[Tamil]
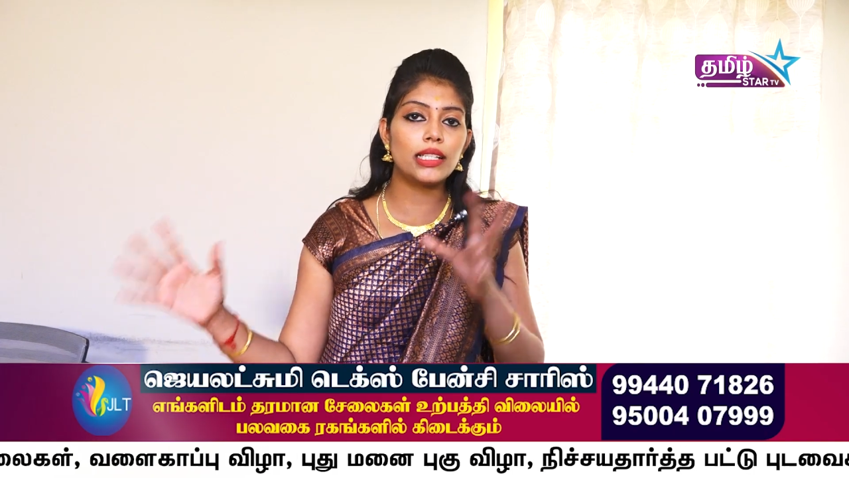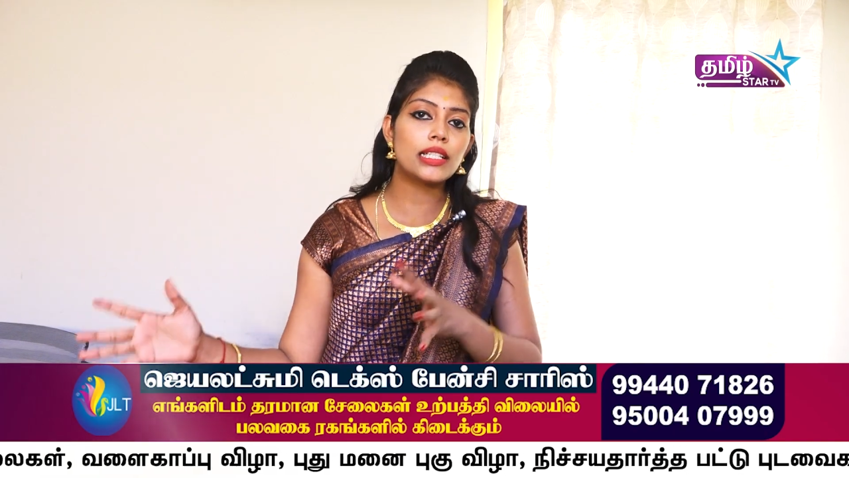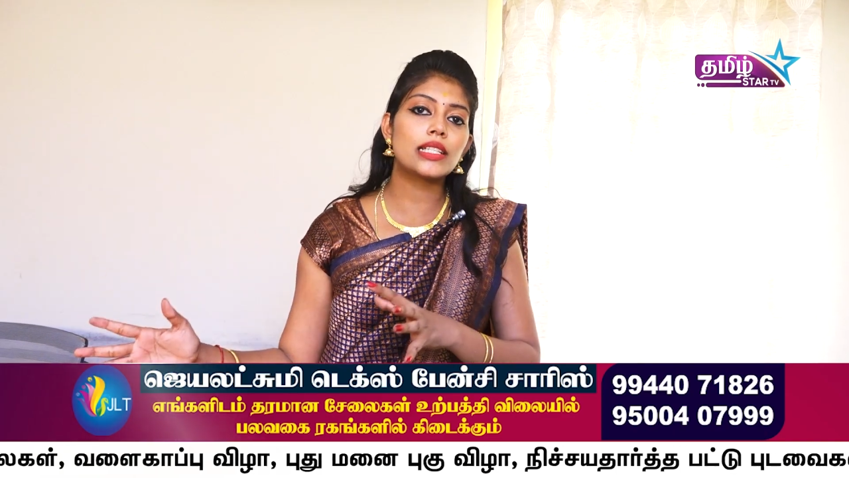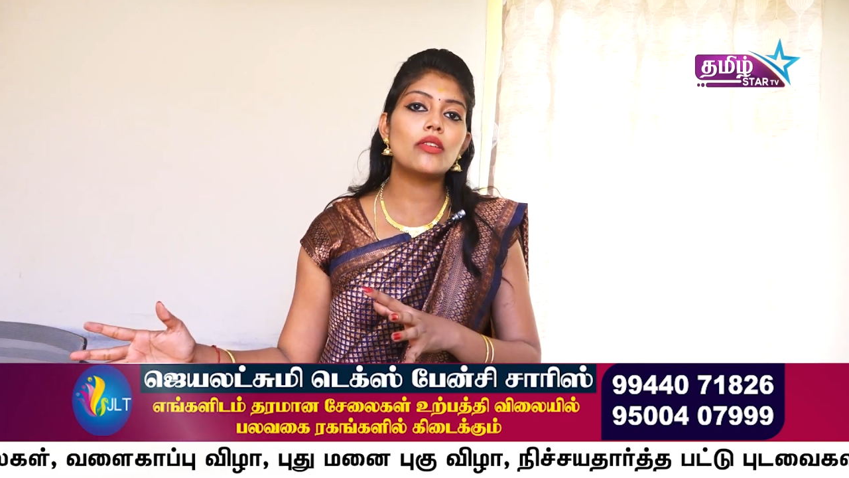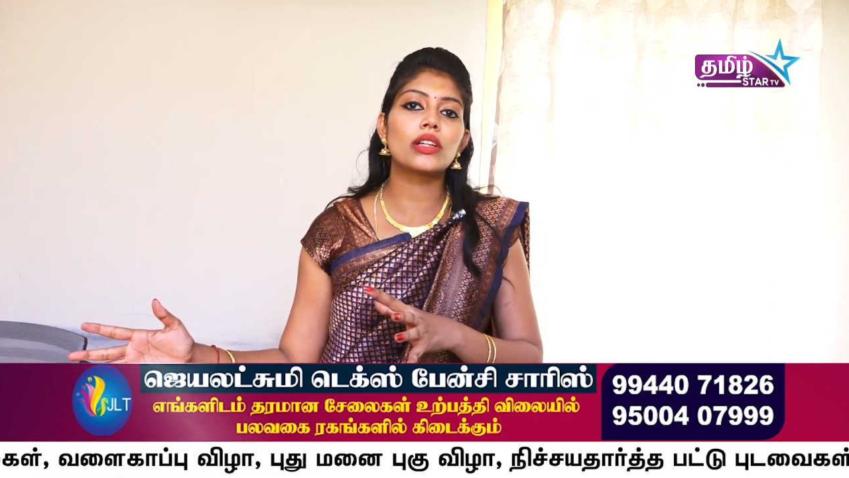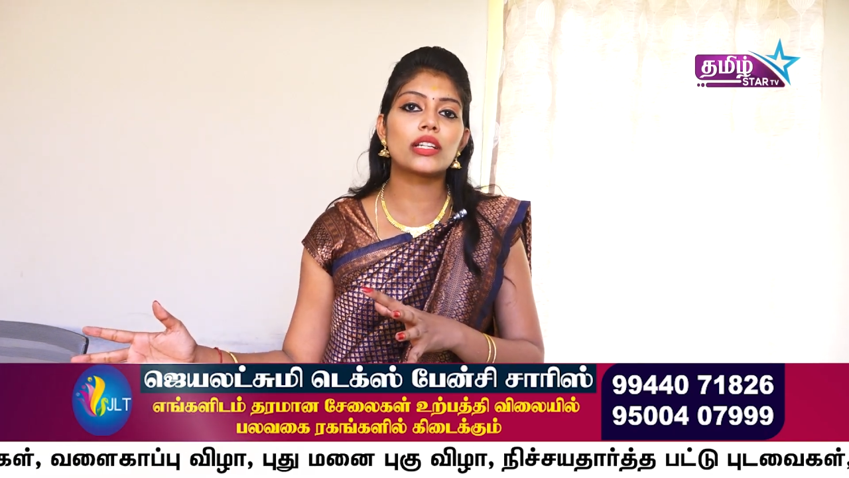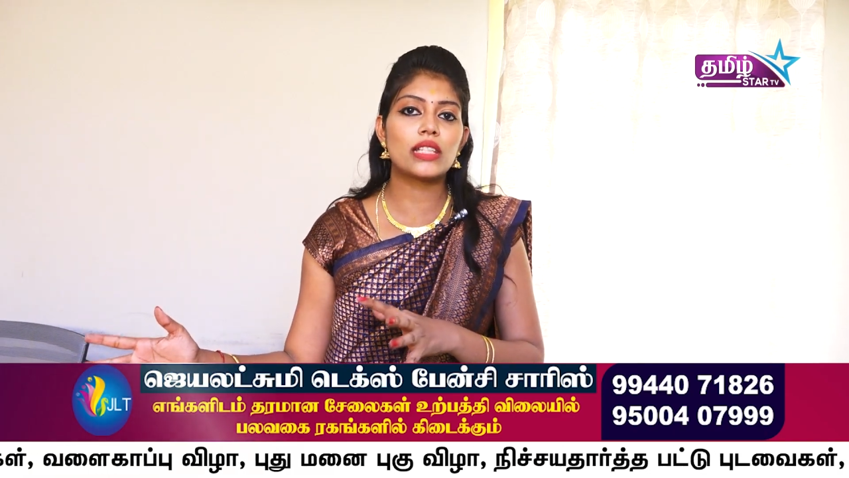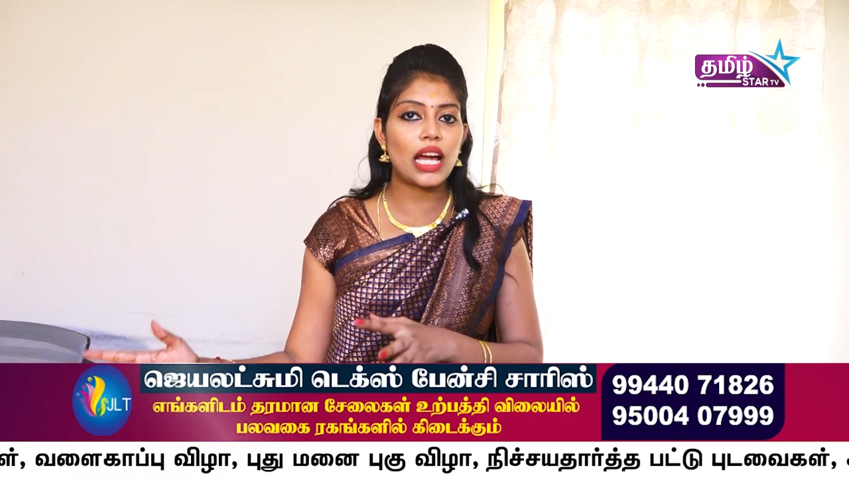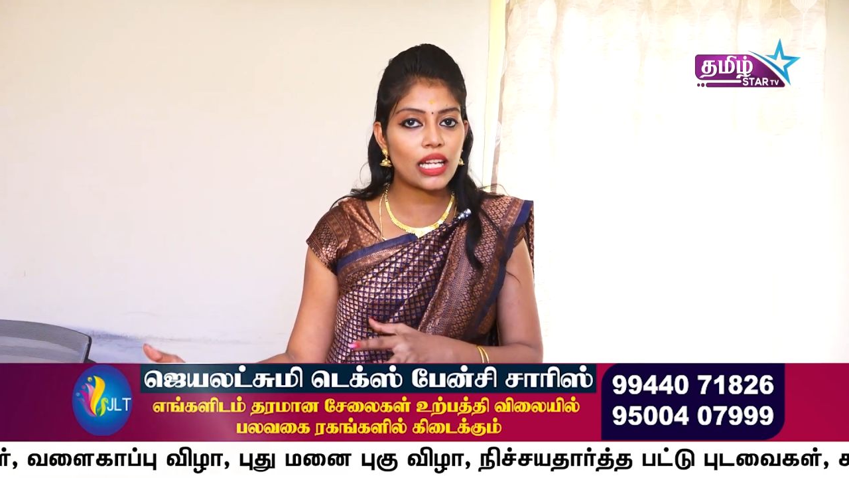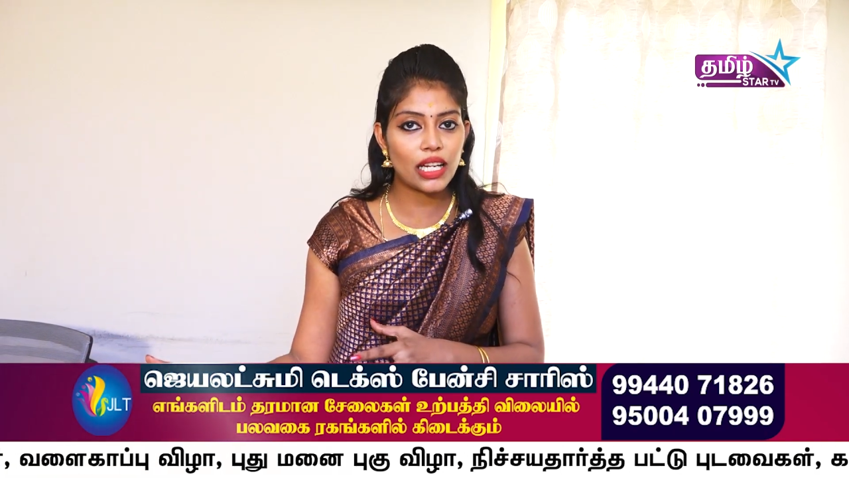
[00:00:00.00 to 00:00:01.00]
கலர்ஸில் உங்களுக்கு
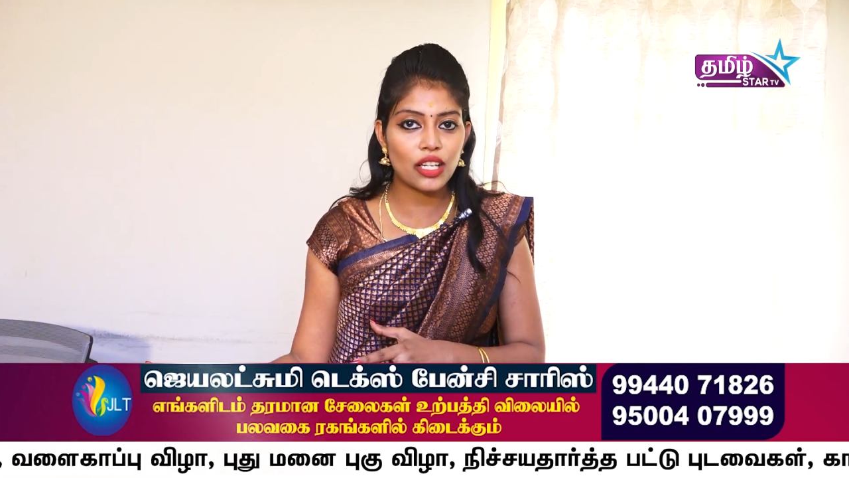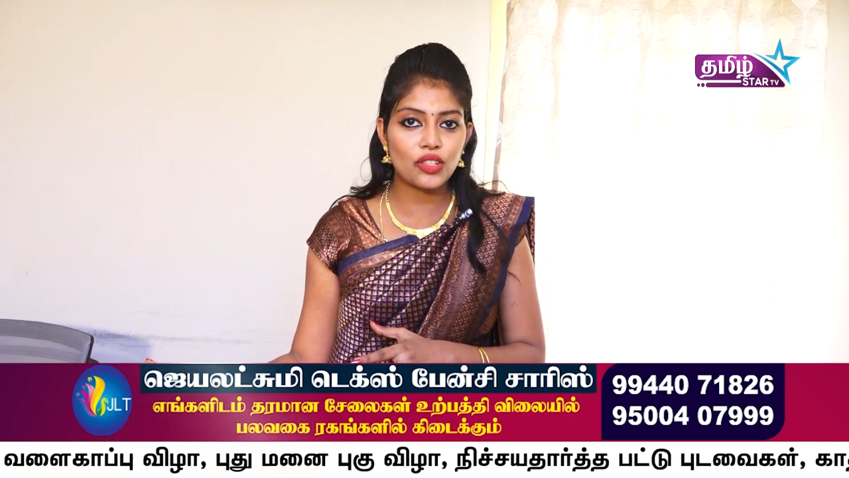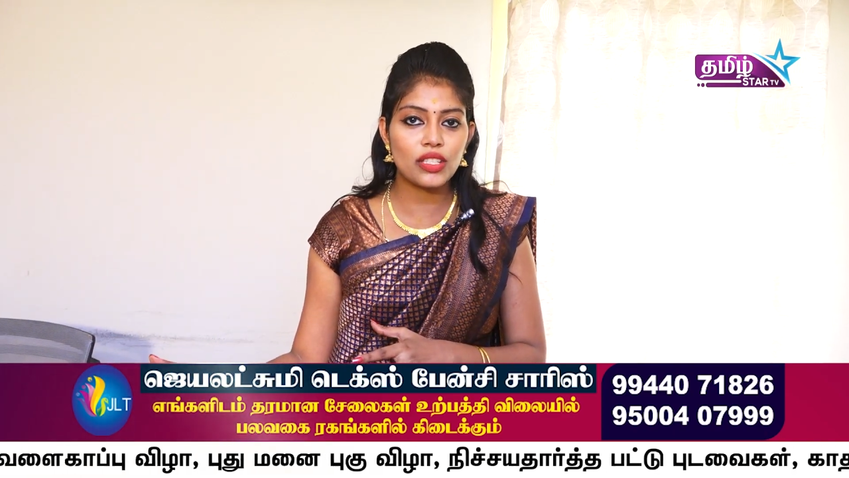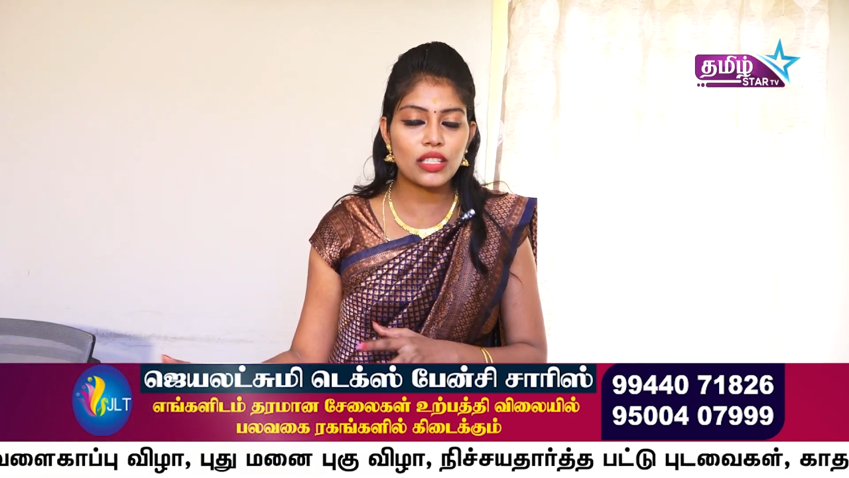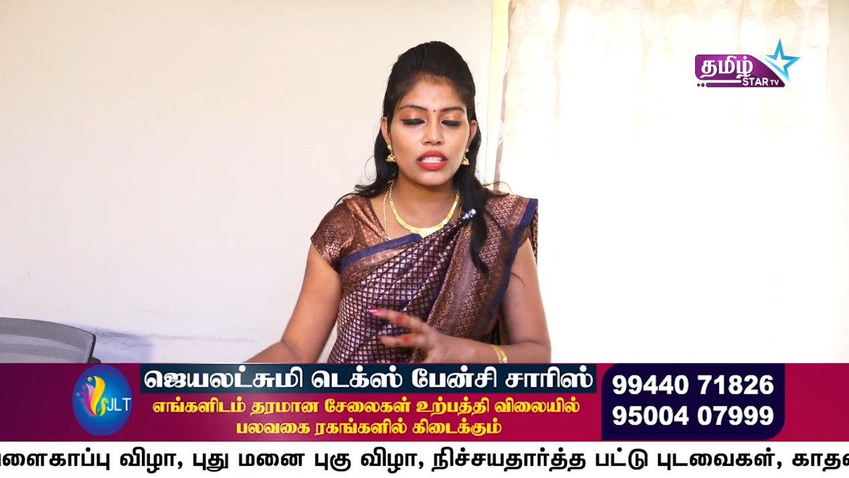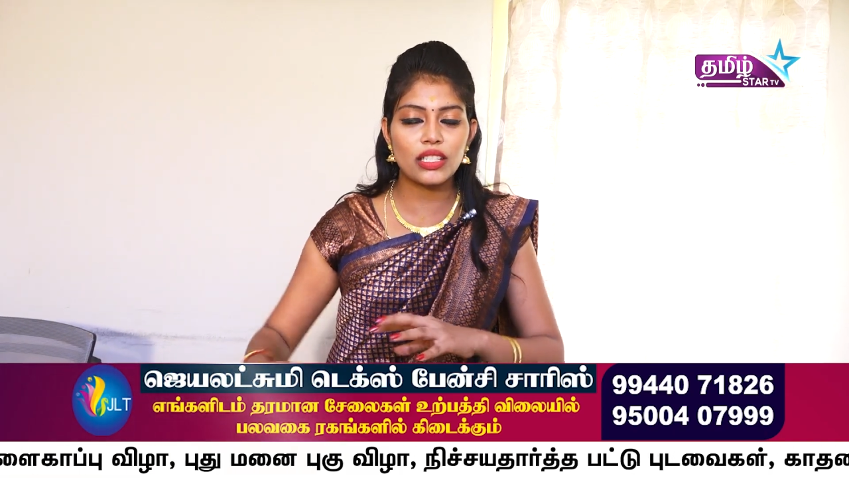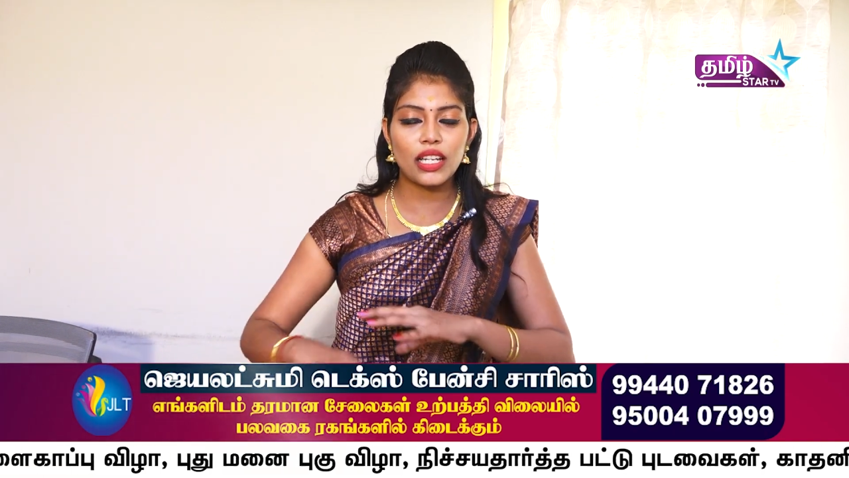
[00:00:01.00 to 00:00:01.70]
சாரி கலெக்ஷன்ஸ்